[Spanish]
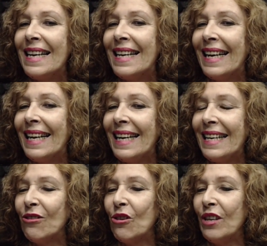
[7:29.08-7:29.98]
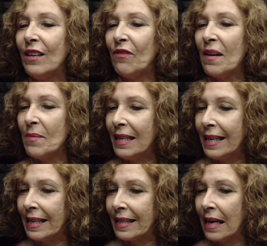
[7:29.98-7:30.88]
Y que eso de
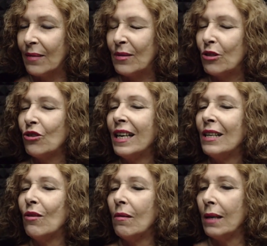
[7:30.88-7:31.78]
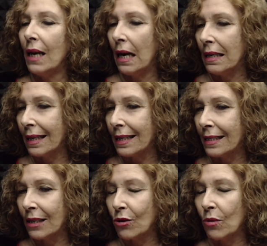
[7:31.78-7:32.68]
feminista, yo sé que todavía hay
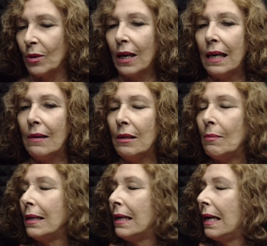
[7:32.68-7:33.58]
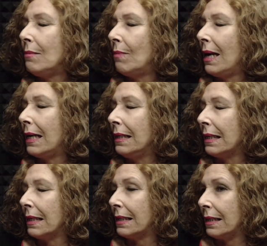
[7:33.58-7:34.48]
rechazo, pero cada vez más, hay más
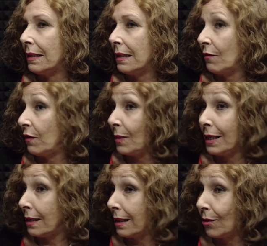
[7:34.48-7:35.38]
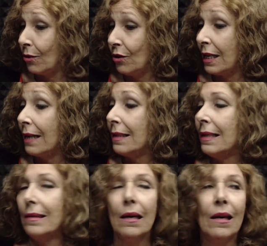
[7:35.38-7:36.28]
gente que se dice feminista, ¿no? Y
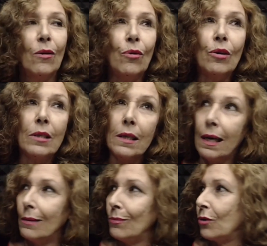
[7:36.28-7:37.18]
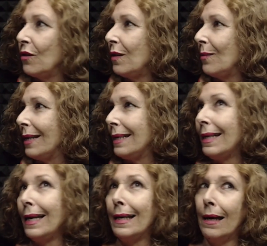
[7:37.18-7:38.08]
antes uno decía, soy
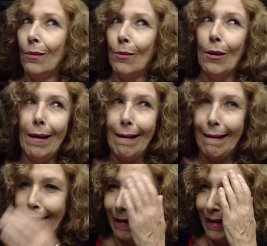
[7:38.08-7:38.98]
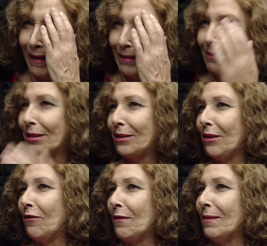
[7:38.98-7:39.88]
feminista y era como, ah, vos sos